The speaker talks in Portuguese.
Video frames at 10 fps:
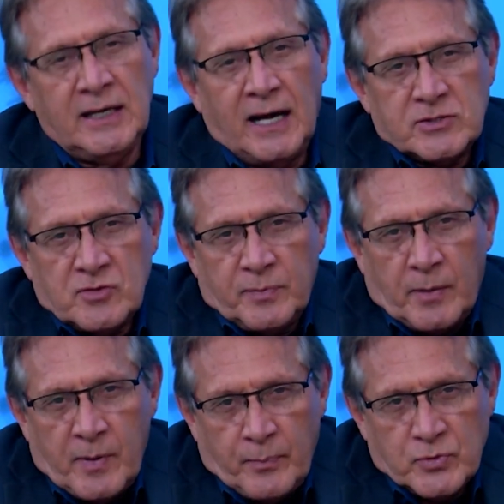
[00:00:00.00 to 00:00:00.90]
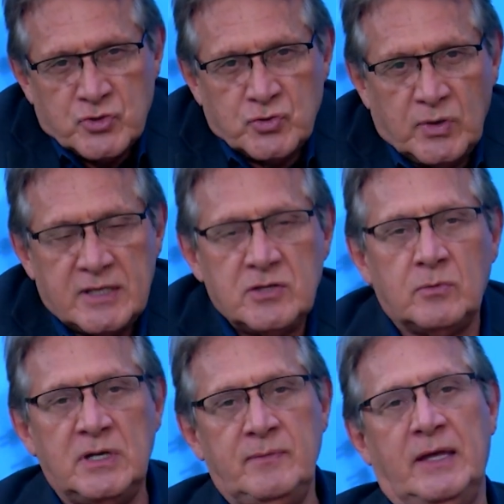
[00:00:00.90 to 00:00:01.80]
a sua própria postura de
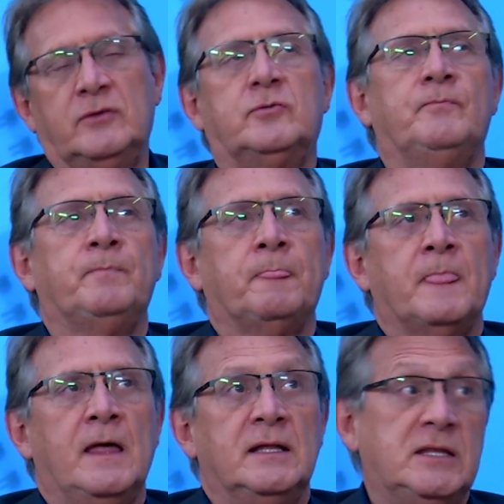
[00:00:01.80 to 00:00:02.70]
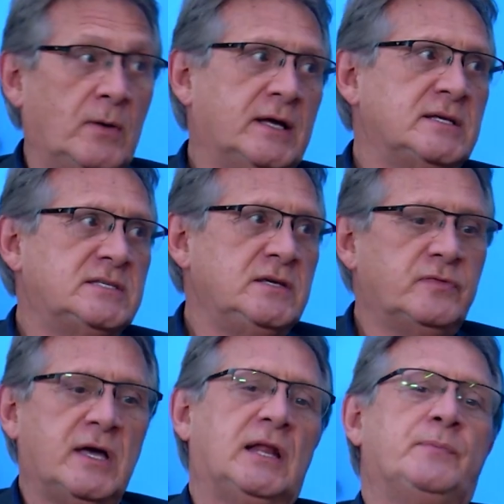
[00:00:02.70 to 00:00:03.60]
encolhimento. Tem o agressivo,
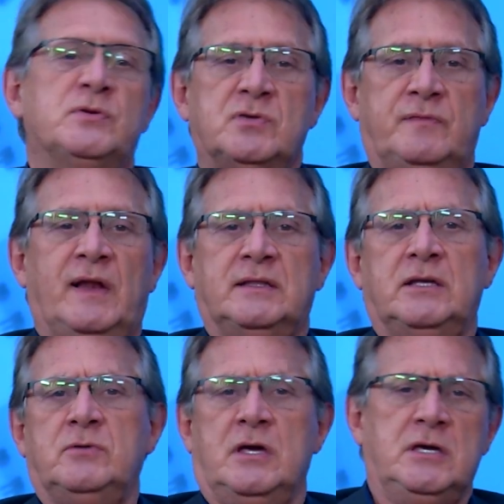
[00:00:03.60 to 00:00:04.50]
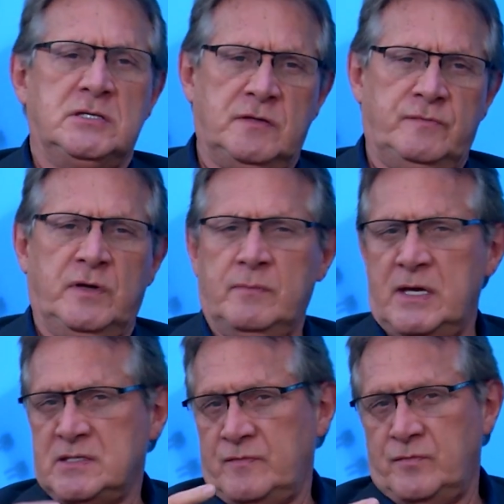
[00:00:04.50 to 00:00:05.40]
que é aquela pessoa que fala dedo de
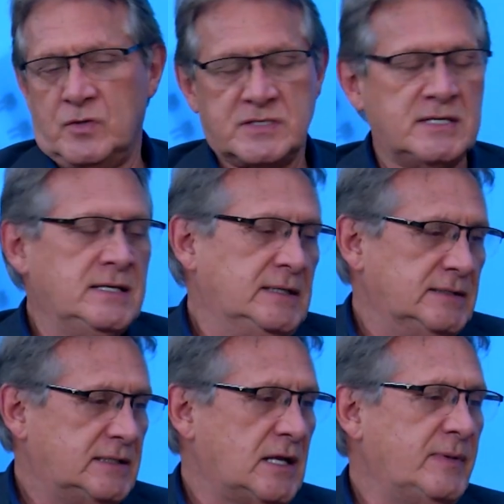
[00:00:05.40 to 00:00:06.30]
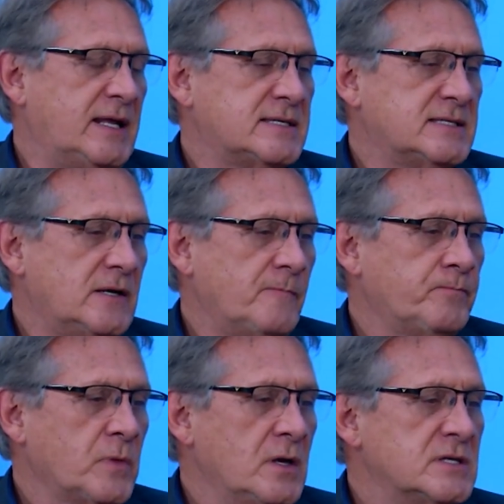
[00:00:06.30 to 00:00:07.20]
firmeza, força, determinação.
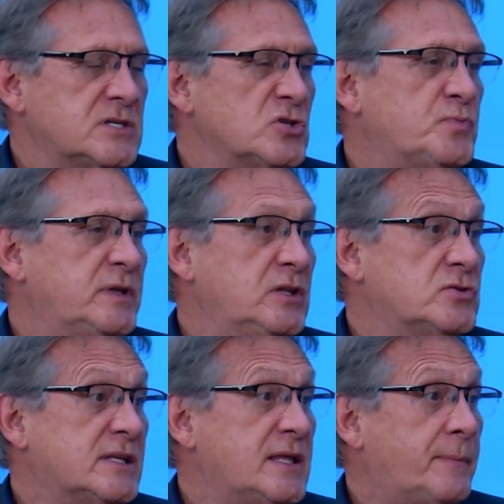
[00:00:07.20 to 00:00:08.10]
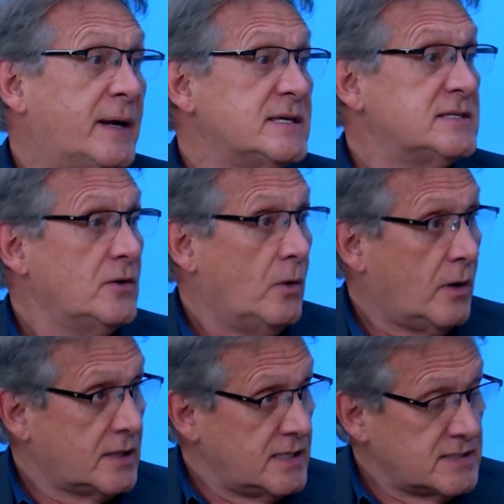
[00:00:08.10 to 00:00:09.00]
Seus pedidos até parecem
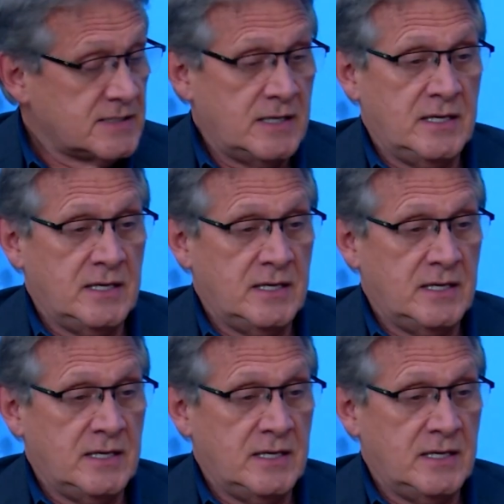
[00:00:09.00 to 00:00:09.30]
ordens,